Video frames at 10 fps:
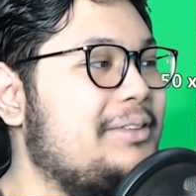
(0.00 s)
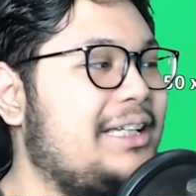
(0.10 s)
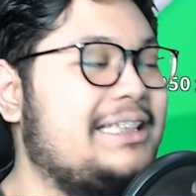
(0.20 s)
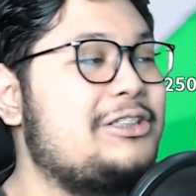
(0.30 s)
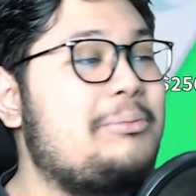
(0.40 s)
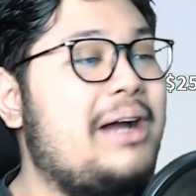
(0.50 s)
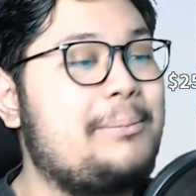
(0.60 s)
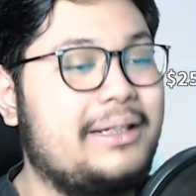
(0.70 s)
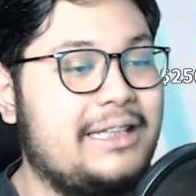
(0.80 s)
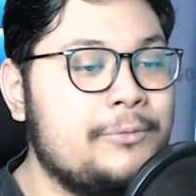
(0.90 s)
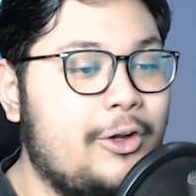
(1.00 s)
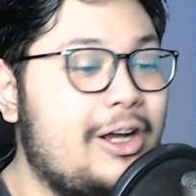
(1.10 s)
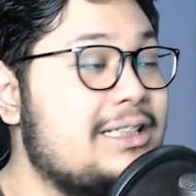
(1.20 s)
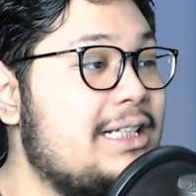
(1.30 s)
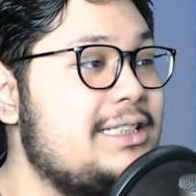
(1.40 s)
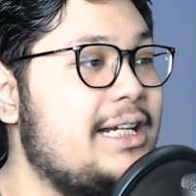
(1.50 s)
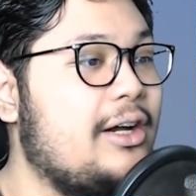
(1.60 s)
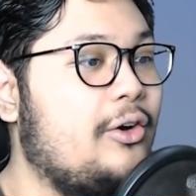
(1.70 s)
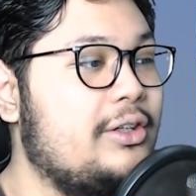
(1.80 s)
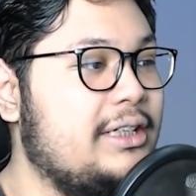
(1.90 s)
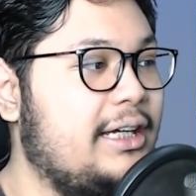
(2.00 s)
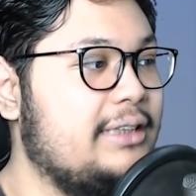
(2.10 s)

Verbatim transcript: kita coba upgrade nya kalau nggak salah di sini ada kode ya